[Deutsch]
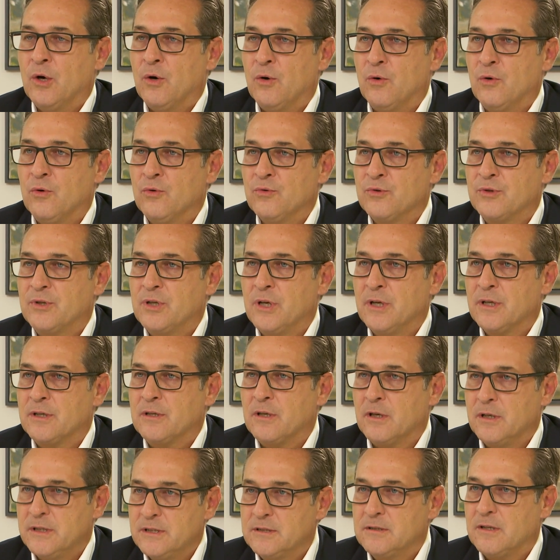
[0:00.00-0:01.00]
Und äh,
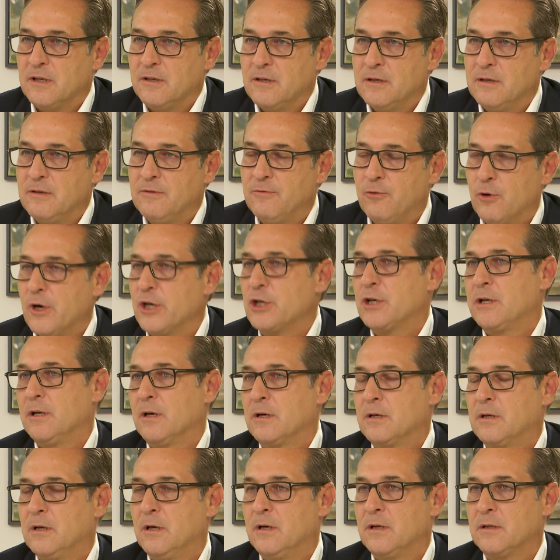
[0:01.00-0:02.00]
da ist der
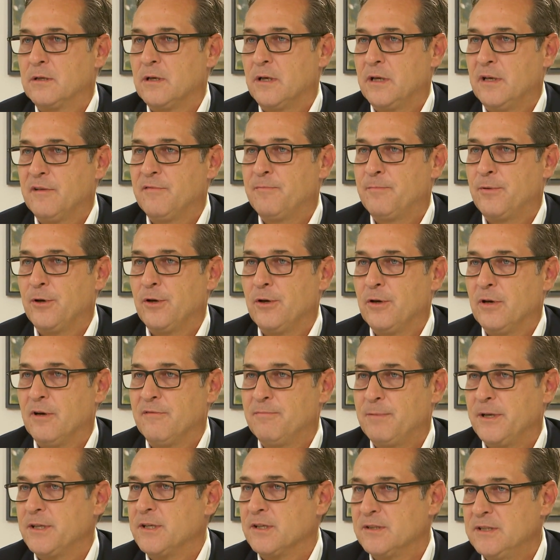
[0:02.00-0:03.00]
Vorschlag äh, der FPÖ
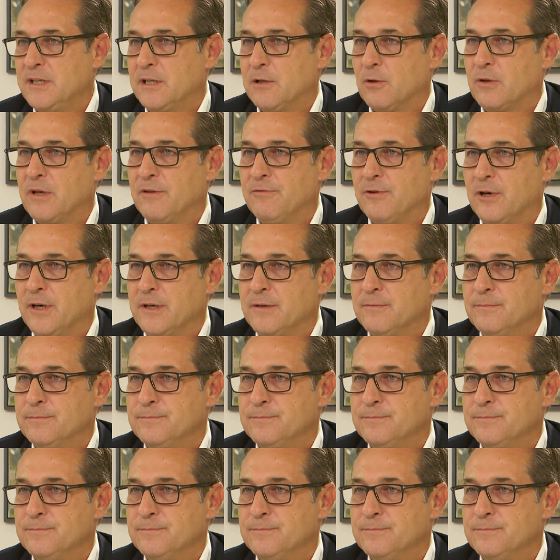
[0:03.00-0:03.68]
auf Peter Siedler gefallen.